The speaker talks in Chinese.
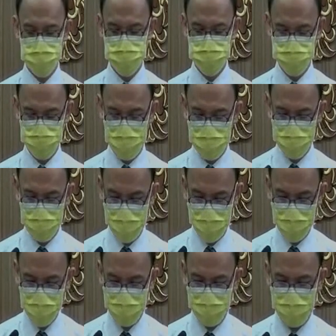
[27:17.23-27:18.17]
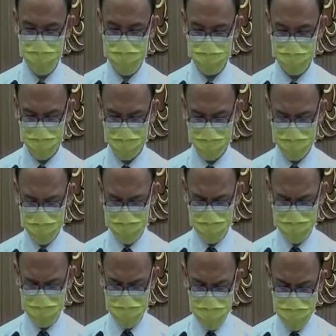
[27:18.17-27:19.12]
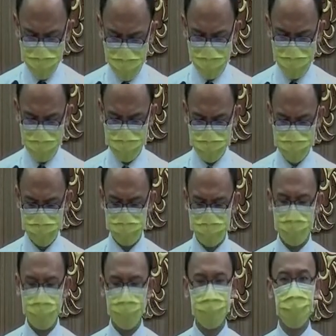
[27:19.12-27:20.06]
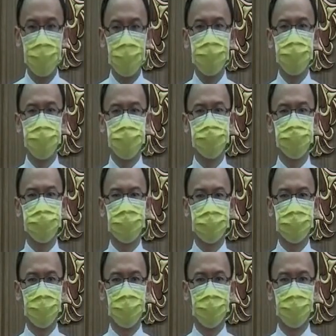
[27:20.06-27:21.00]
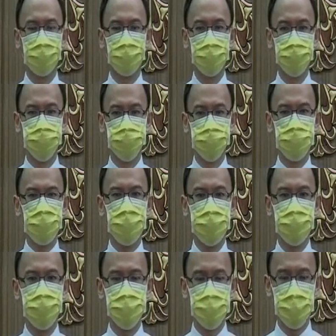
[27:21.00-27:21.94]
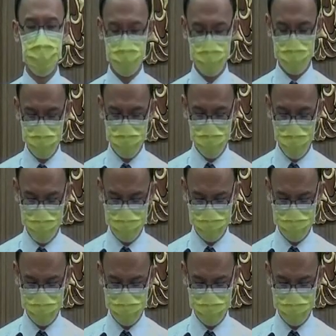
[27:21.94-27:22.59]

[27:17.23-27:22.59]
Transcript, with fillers: 也没有因为这个伊姆村的努力而往